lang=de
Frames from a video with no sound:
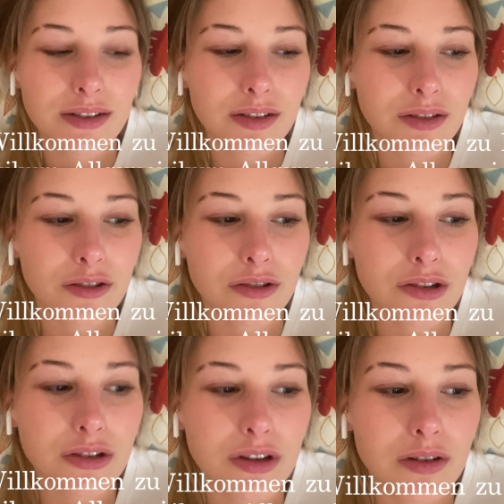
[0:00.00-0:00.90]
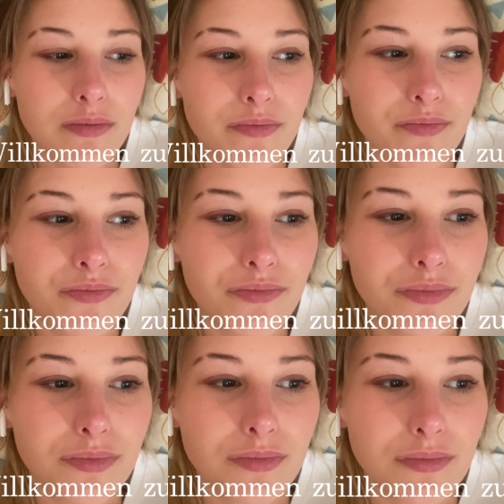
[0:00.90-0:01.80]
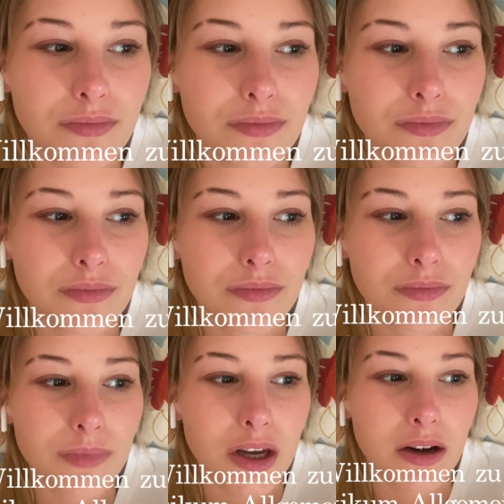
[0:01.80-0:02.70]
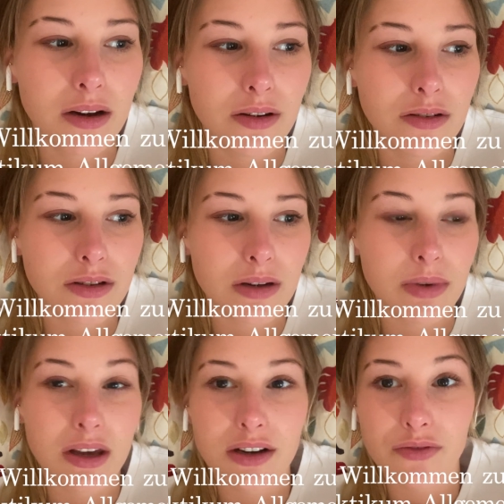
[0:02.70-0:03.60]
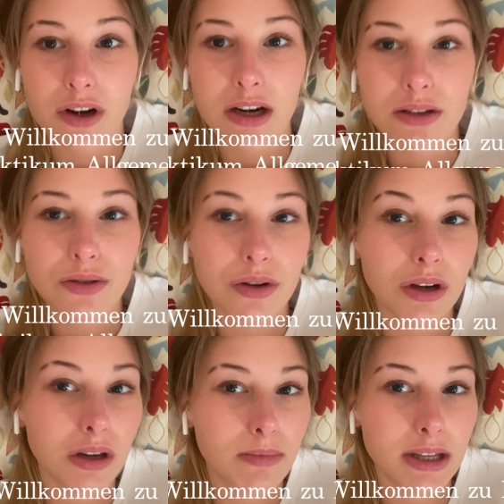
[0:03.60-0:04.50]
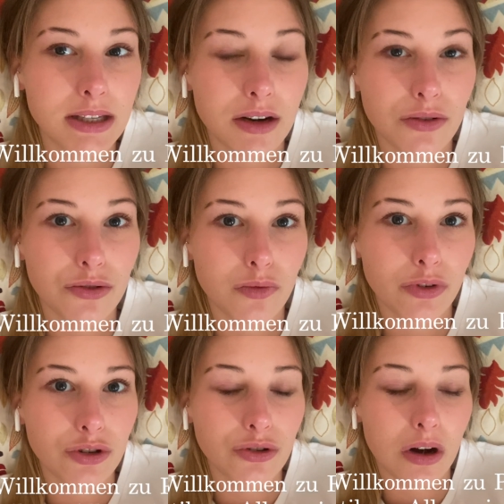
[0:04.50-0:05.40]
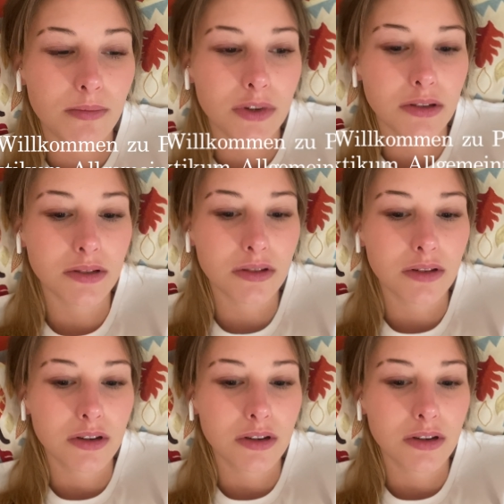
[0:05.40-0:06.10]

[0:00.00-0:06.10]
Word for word: Und ähm, ja, heute habe ich halt erfahren, dass heute Nacht der Patient auch schon verstorben ist.